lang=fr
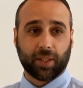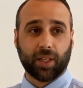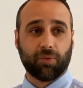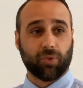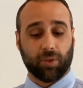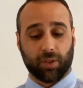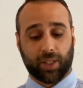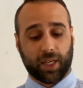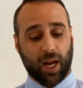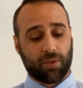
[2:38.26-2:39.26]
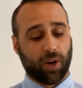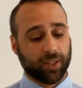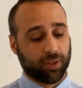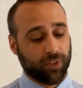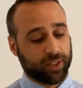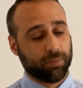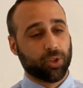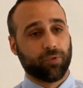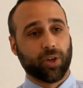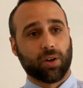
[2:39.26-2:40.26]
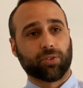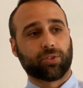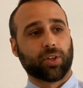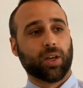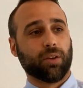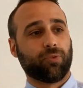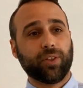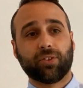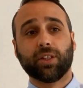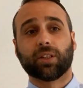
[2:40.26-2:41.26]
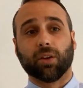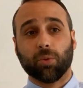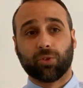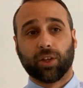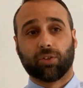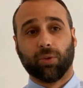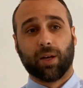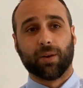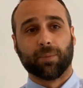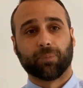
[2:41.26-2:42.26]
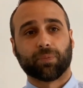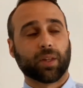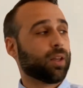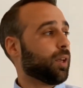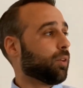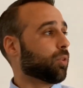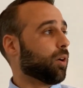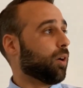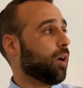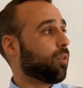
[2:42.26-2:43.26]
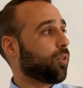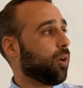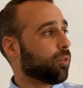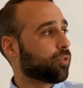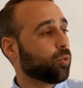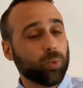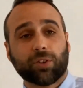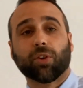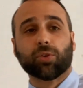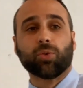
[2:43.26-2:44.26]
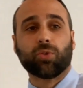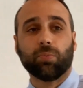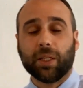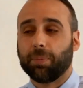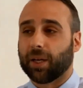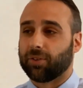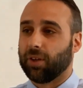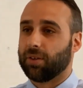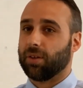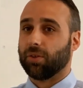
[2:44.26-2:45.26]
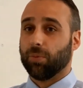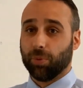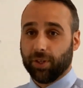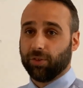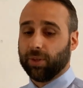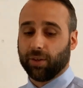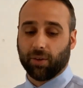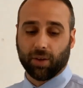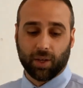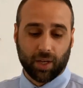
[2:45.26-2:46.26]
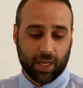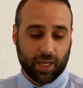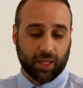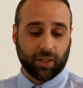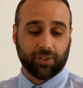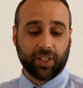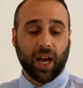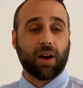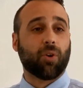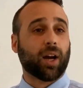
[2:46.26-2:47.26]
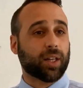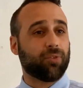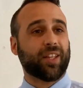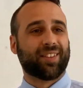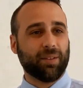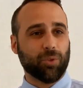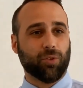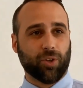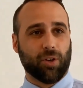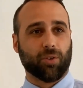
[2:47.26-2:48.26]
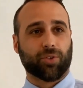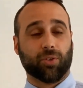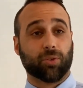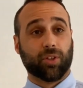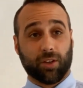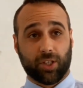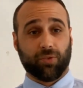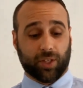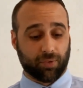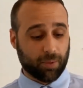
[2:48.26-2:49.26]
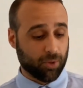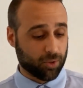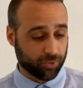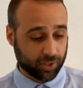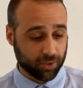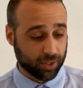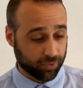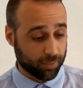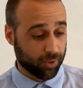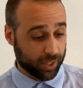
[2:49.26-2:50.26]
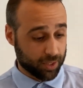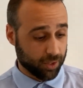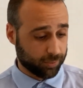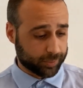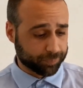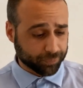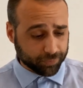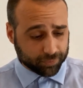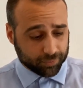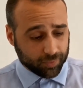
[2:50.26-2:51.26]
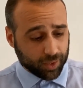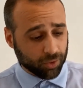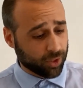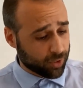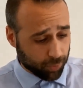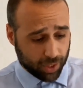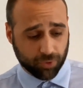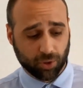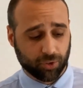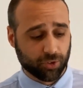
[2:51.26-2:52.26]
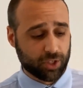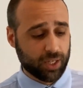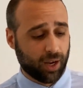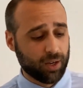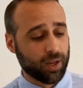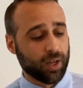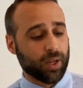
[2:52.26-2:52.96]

de, qui avoir été victimes de violences physiques ou sexuelles. Donc en France, 812 000 personnes de plus de 18 ans disent avoir été victimes de violences. Donc c'est un chiffre qui est vraiment conséquent et vraiment énorme. Ça c'est pour la violence en général.